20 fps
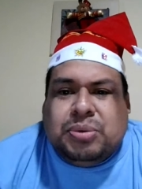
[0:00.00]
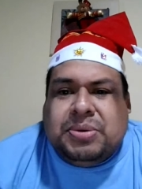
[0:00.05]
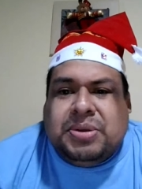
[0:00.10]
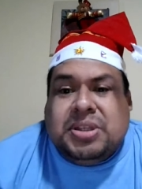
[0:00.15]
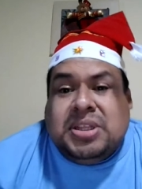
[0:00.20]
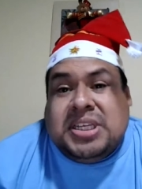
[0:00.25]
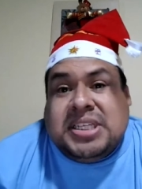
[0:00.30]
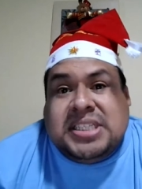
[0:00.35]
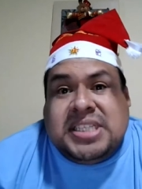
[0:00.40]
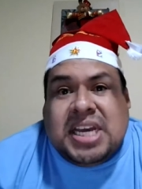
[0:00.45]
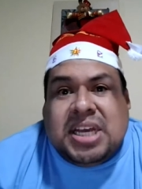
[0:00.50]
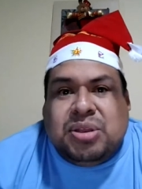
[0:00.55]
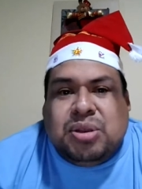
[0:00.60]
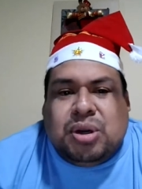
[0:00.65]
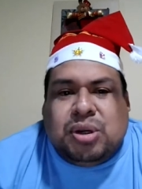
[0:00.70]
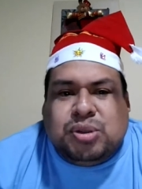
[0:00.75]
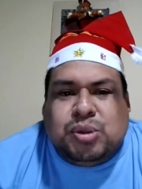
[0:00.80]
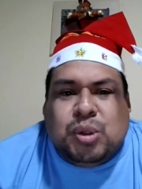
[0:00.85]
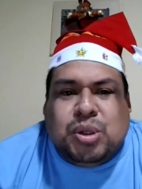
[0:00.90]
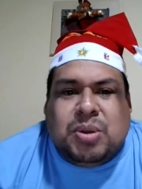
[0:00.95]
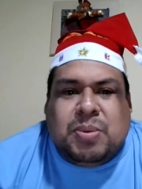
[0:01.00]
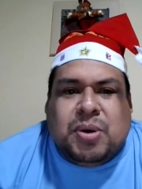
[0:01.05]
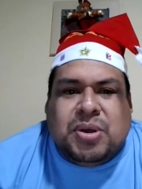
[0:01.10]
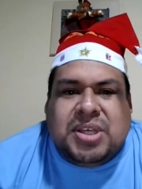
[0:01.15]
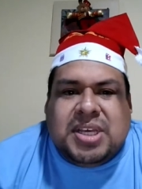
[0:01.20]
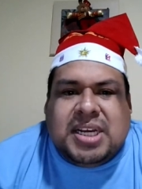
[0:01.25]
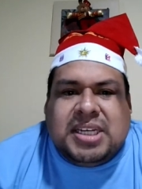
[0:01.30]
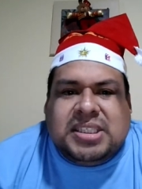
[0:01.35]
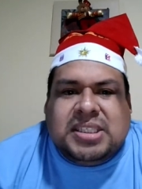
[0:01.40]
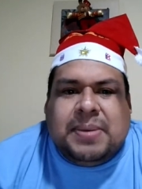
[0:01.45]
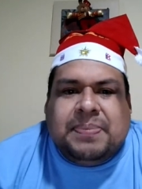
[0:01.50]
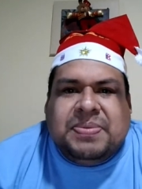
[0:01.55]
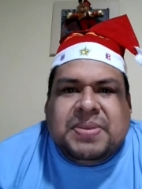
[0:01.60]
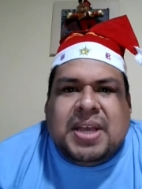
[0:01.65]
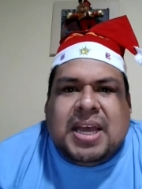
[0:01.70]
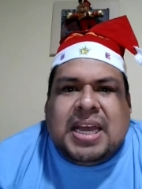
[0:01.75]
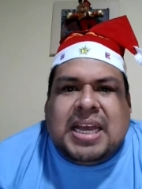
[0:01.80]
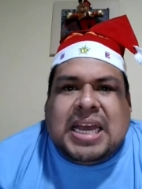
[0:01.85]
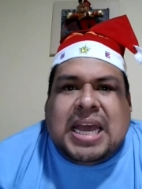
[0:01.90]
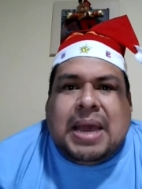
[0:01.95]
diciendo en los últimos días
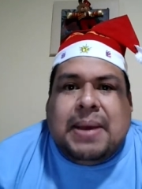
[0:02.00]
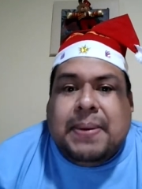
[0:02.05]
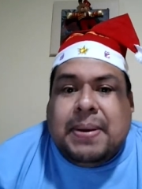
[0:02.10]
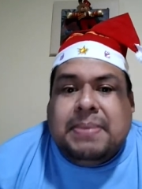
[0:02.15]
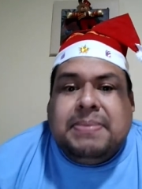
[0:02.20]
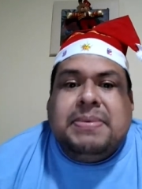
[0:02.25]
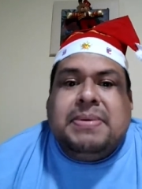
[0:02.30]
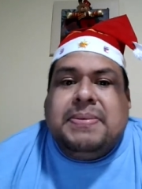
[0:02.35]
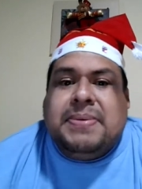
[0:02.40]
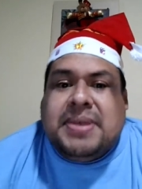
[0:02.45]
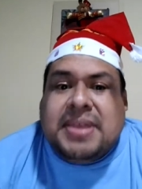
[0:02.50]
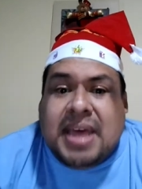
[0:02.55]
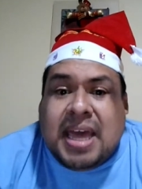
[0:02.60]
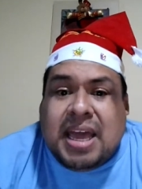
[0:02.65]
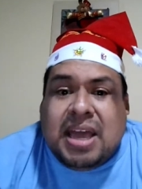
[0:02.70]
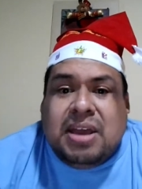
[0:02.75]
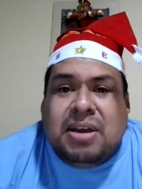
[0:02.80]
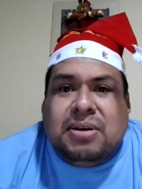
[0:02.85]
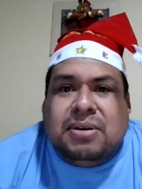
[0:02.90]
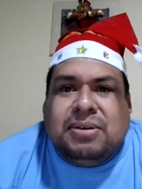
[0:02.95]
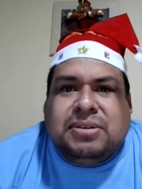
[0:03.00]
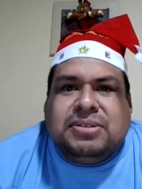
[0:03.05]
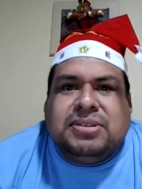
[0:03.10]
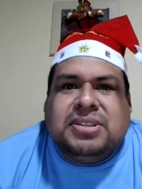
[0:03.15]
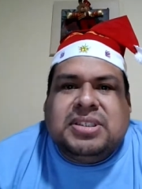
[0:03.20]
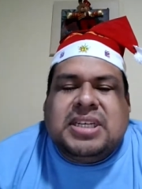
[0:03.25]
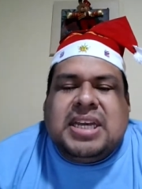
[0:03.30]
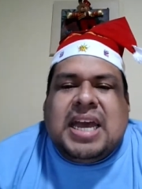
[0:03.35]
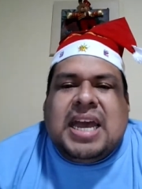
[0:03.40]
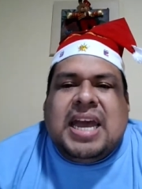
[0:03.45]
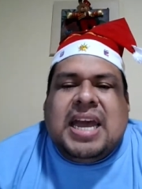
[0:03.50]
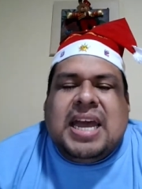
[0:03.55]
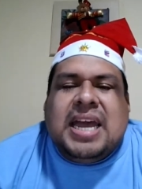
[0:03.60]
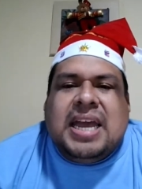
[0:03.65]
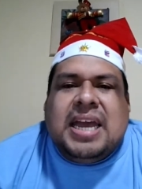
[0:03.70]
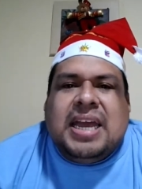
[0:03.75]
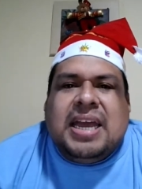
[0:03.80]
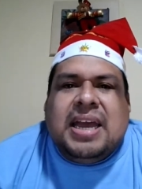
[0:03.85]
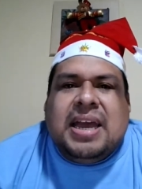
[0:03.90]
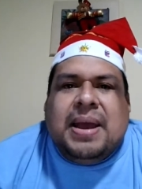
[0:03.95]
que ven mis videos,
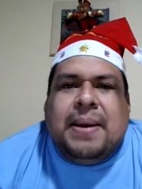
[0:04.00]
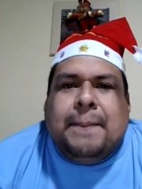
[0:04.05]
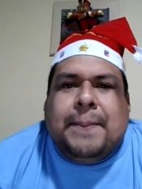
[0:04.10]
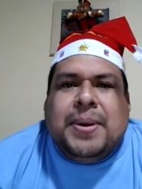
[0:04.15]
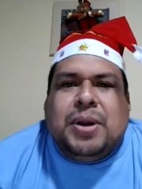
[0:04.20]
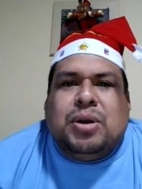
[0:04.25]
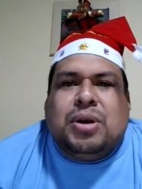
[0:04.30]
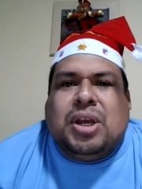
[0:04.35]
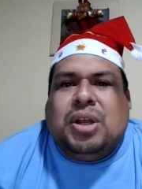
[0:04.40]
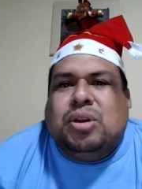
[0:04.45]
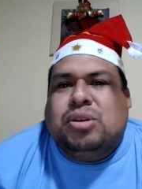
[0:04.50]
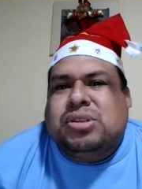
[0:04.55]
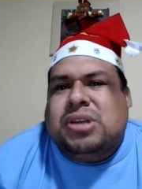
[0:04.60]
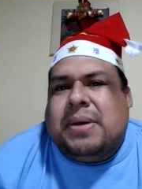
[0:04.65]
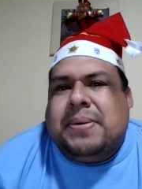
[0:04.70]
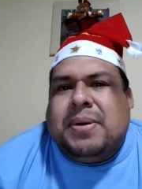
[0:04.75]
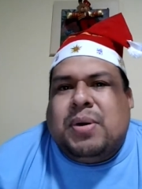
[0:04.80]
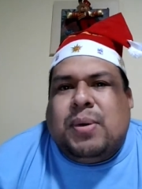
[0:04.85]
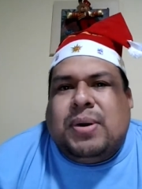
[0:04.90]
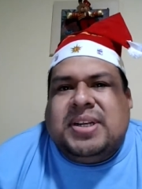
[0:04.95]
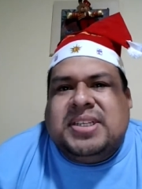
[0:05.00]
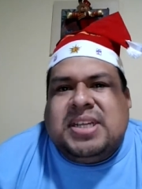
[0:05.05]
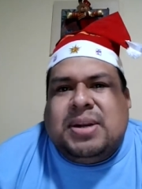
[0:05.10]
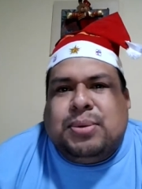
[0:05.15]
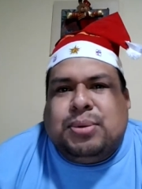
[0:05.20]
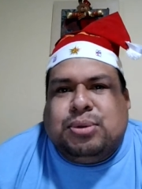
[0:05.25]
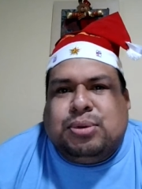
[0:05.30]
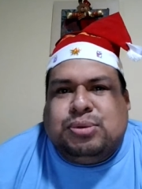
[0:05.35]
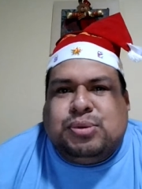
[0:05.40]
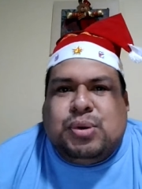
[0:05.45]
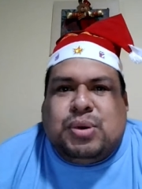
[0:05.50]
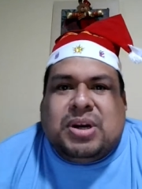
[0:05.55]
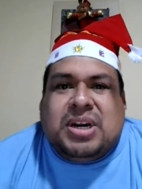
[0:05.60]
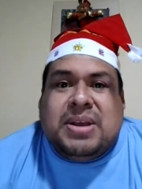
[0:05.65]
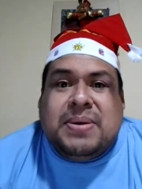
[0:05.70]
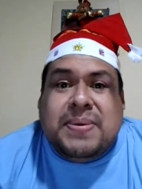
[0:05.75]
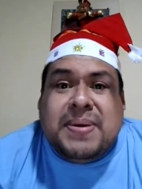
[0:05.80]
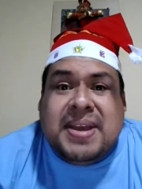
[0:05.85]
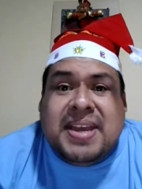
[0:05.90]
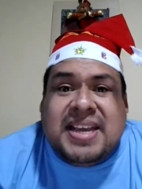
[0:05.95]
que pero que no saben cuál es el botón
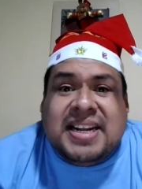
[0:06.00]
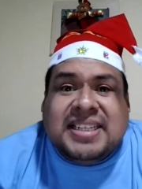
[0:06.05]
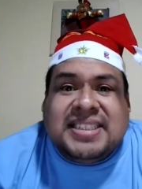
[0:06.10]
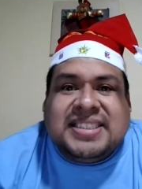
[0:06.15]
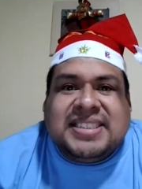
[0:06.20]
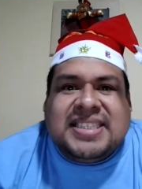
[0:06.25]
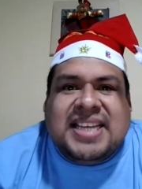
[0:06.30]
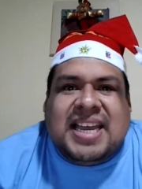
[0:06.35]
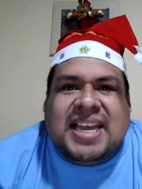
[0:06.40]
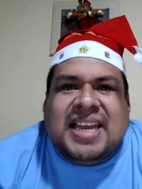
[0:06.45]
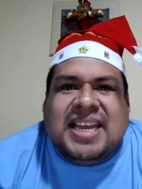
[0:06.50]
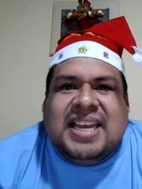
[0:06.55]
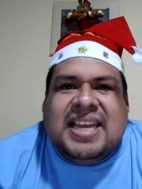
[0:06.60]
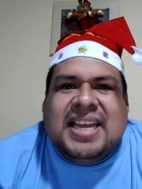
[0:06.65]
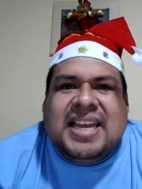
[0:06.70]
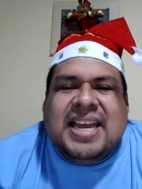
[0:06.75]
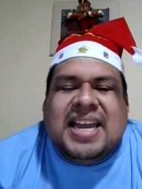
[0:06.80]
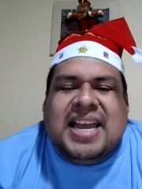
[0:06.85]
suscribirse,